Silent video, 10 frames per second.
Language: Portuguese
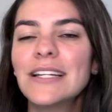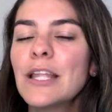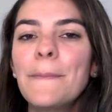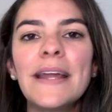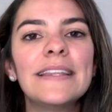
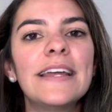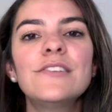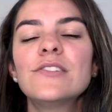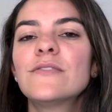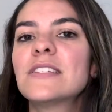
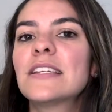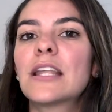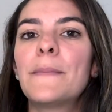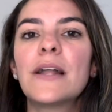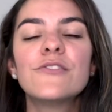Independente se você
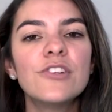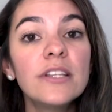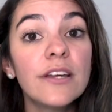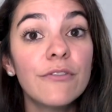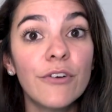trabalha o dia
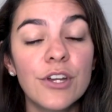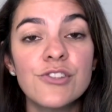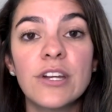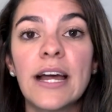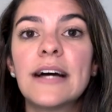inteiro fora
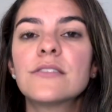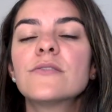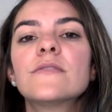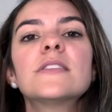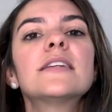de casa
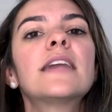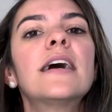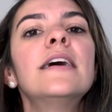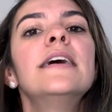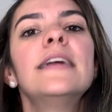ou se você
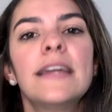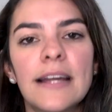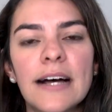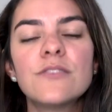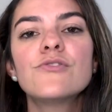está em
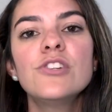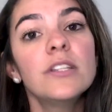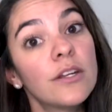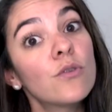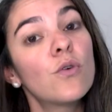casa o dia
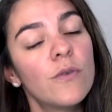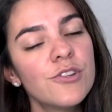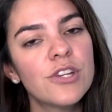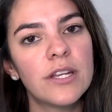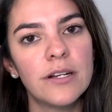inteiro com
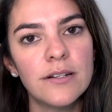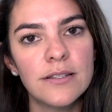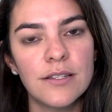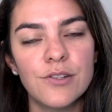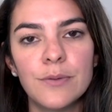as
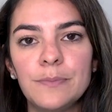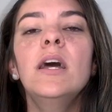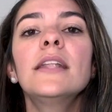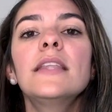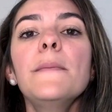crianças,
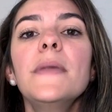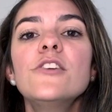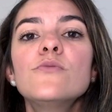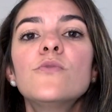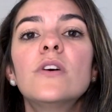até
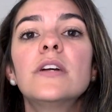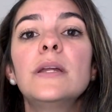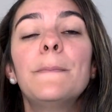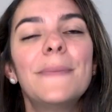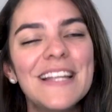mesmo
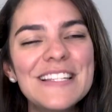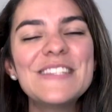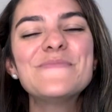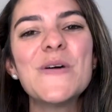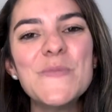e
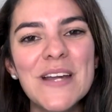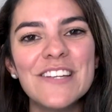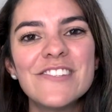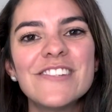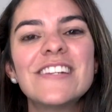
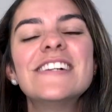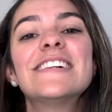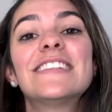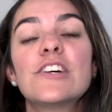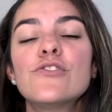principalmente
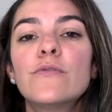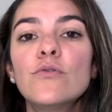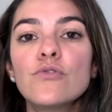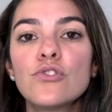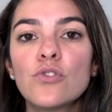nas
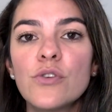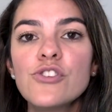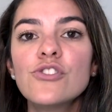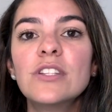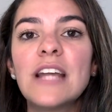
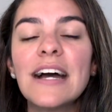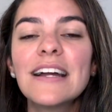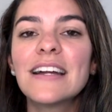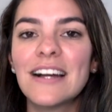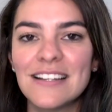funções da
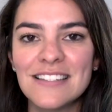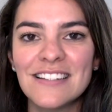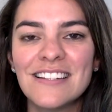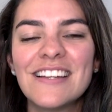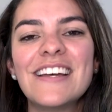
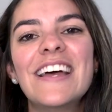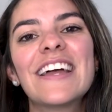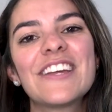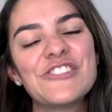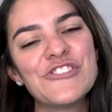casa
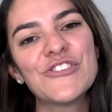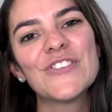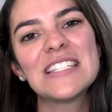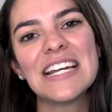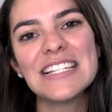é que a gente
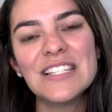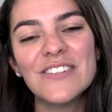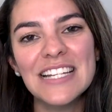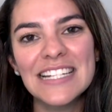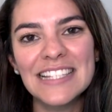consegue se
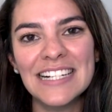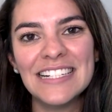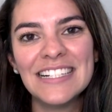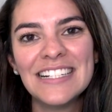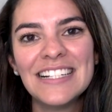conectar.